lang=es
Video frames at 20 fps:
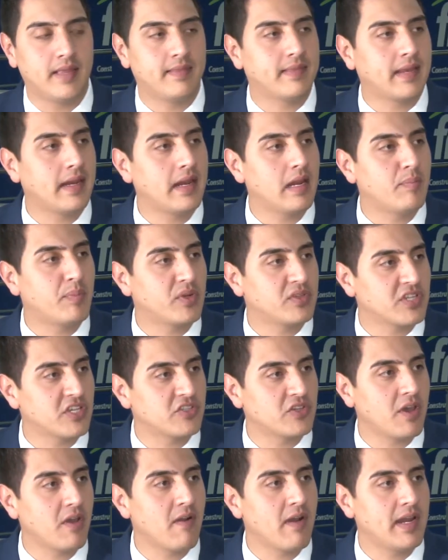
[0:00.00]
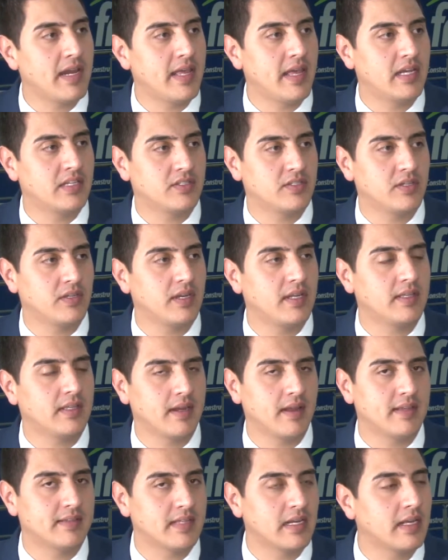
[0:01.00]
entra en el proceso de validación a
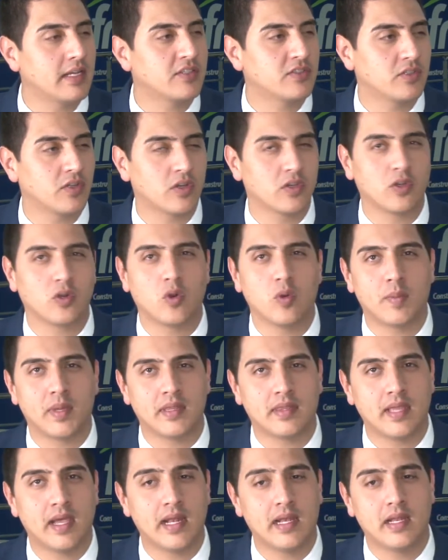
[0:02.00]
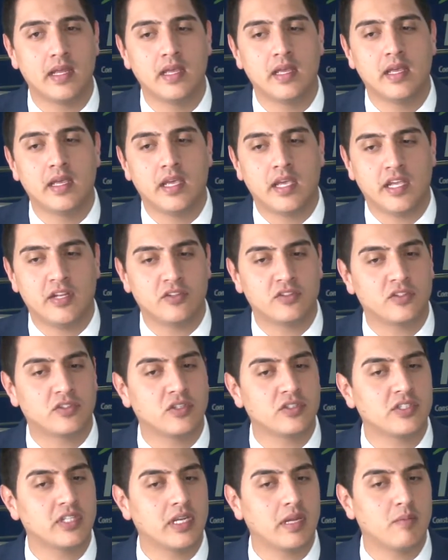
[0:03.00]
través del gestor documental y
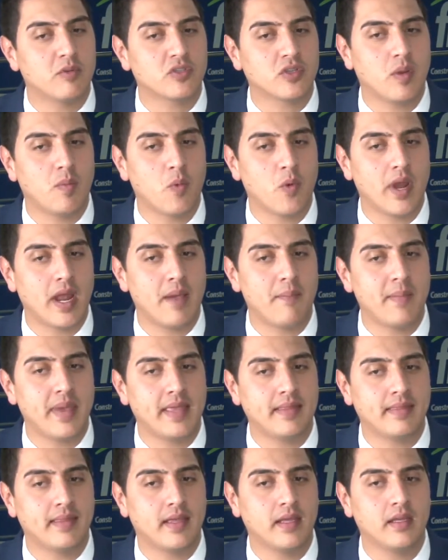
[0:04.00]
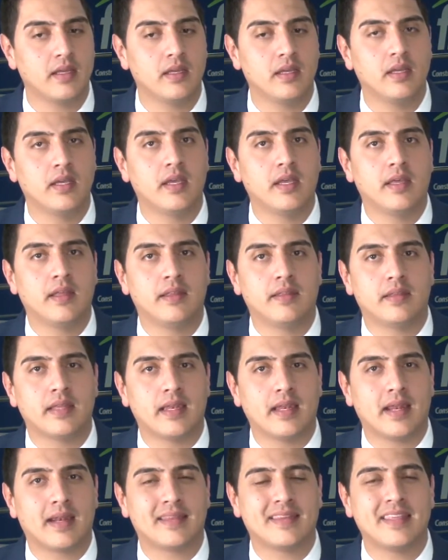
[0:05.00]
nosotros tenemos como una meta
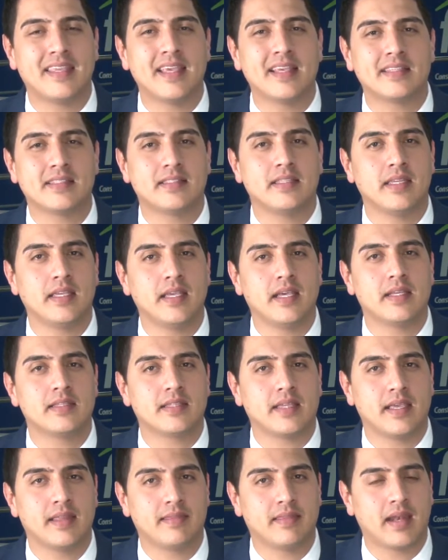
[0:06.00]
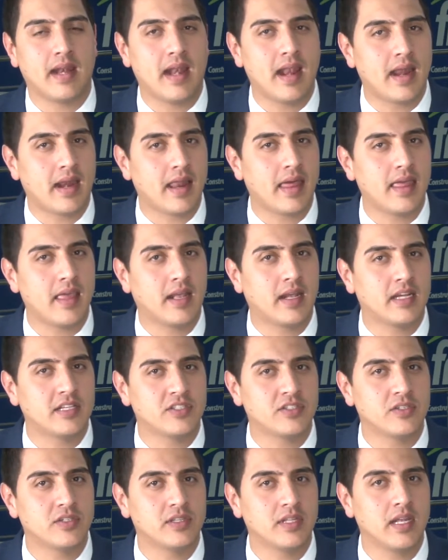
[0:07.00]
tener 10 días entre la
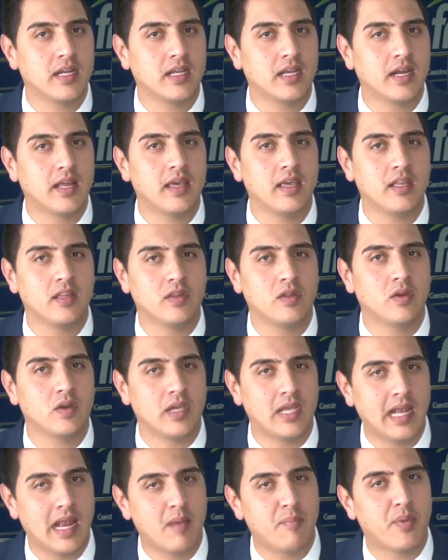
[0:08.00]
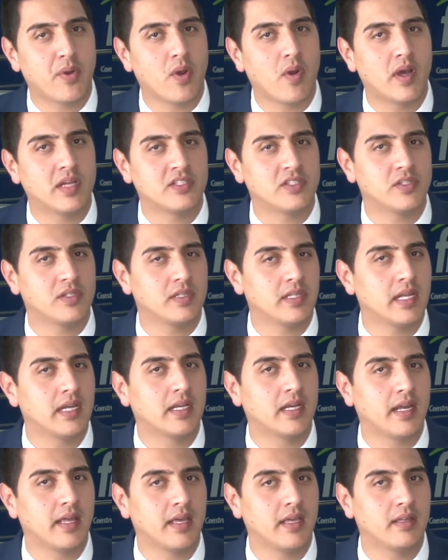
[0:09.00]
erradicación del crédito y la aprobación del
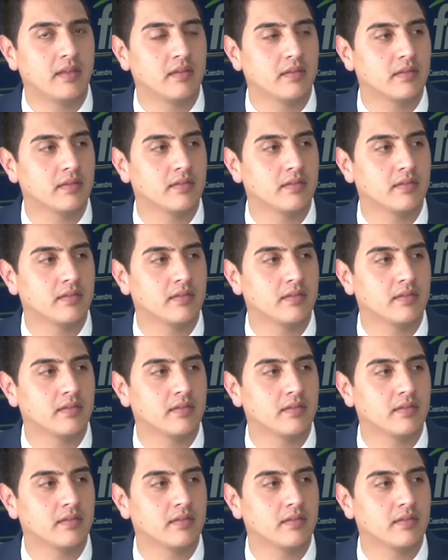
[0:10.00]
crédito.